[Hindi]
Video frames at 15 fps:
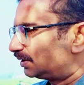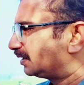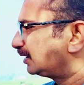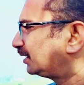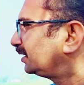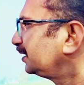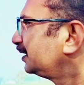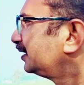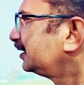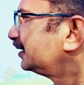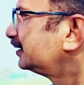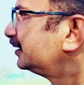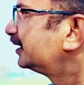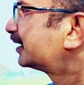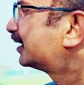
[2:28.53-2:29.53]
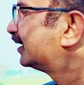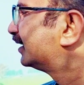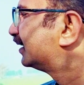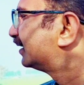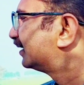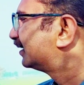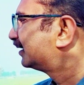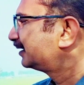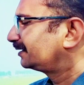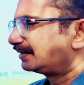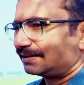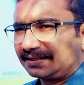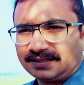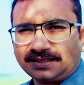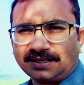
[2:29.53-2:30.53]
और देखें
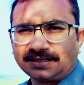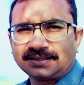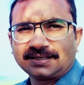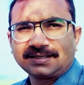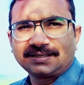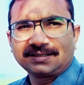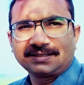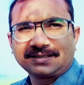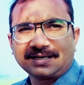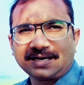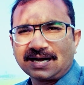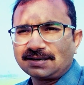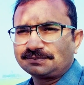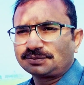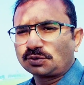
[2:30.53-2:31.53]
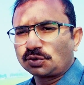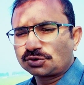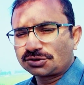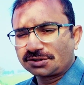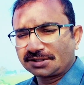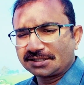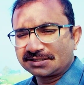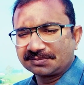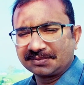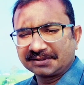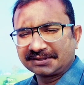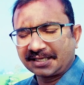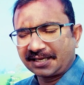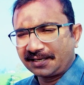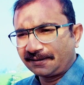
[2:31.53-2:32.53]
अल्लाह ने आप
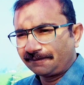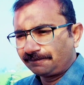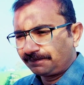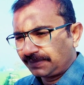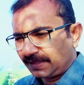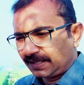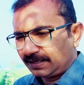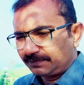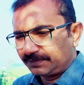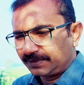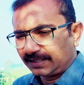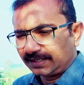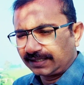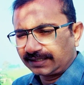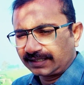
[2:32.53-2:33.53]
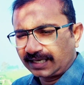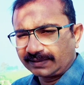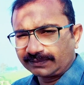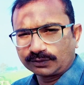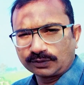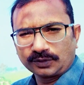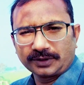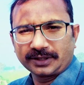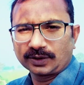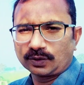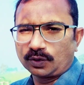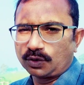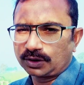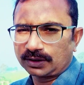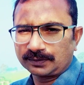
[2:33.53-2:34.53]
खुशकस्मत हैं कि अल्लाह ने
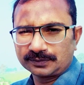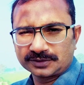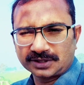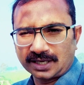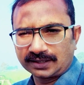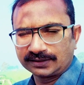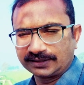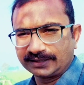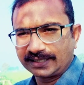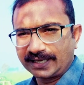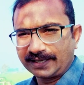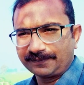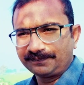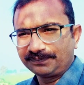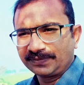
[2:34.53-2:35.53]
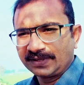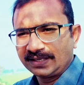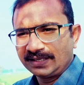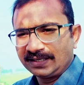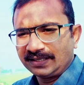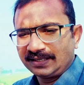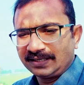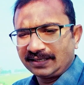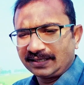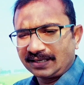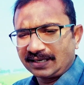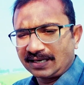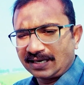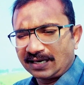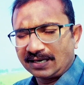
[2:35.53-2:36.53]
आपको एक और रमज़ान दिया है
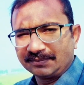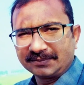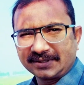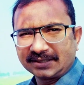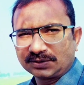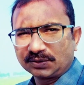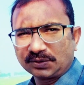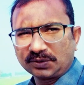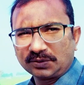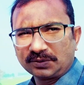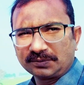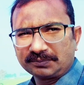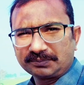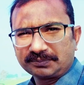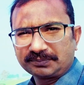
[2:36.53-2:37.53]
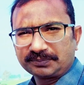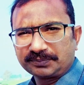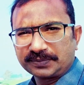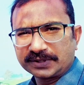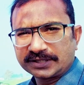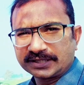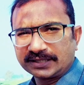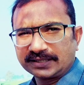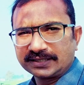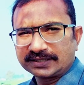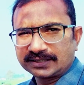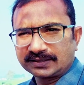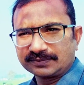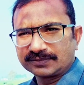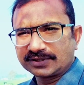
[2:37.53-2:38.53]
हमने तो
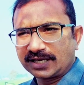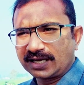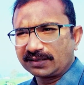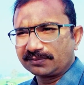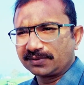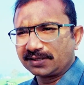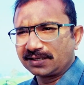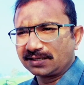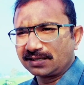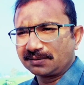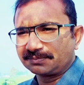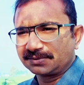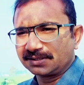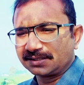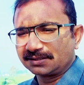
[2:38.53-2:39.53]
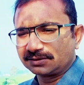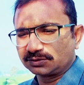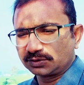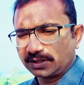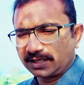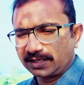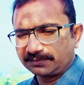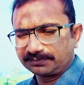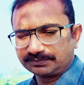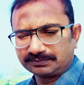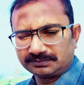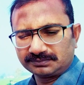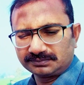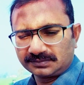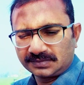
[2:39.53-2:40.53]
पिछले इस रमज़ान में अपने जो
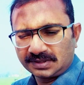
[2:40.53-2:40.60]
है